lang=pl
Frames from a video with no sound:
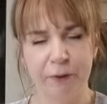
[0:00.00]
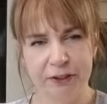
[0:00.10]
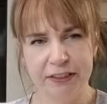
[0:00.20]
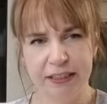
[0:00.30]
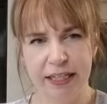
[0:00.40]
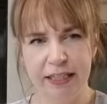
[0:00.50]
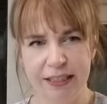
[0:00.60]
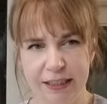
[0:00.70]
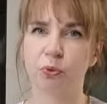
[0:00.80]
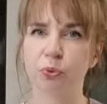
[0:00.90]

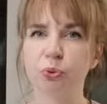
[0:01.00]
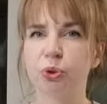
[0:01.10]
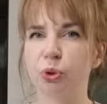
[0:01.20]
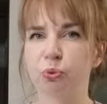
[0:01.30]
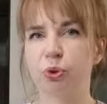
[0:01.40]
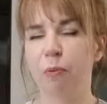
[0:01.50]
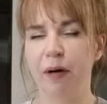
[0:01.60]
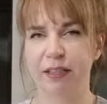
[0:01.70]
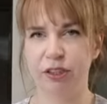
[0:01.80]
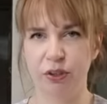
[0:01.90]
japońskiej był dużo, dużo
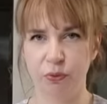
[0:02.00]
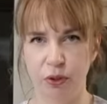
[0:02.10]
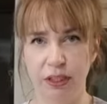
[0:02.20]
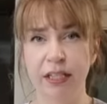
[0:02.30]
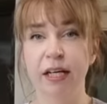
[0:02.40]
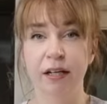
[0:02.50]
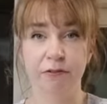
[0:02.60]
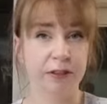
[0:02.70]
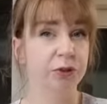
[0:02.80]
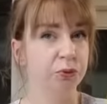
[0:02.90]
bardziej słony,
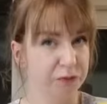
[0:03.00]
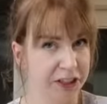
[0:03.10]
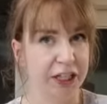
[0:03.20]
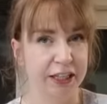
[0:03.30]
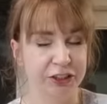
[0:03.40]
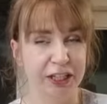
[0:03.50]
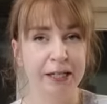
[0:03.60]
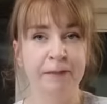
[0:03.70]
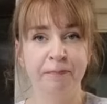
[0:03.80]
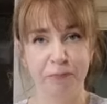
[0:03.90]
więc
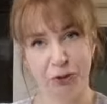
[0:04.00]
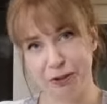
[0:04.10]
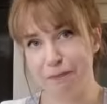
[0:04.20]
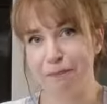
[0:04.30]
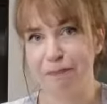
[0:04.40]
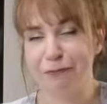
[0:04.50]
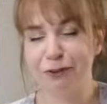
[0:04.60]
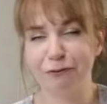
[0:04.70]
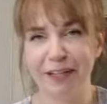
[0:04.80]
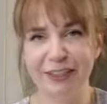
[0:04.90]
uważajcie. Może
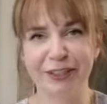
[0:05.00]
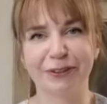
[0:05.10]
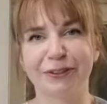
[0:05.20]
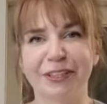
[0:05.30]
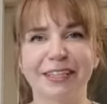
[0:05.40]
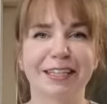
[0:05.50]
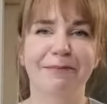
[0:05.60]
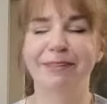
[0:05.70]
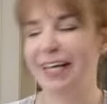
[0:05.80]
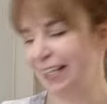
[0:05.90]
używajcie go
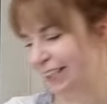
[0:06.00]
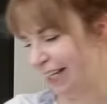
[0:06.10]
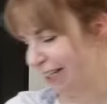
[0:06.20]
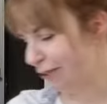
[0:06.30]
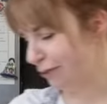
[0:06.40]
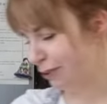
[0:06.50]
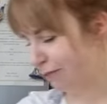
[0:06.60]
troszeczkę mniej, jeżeli go